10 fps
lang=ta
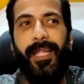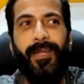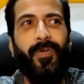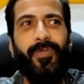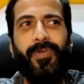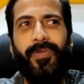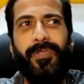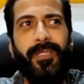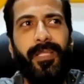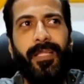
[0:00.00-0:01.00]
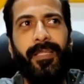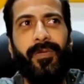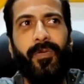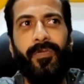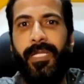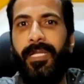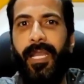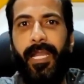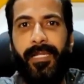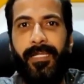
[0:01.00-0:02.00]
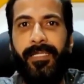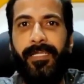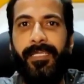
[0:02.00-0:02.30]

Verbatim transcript: அண்ட் கொஞ்சம் கொஞ்சம் தான் அந்த கொஞ்சம் இன்ட்ராக்ட்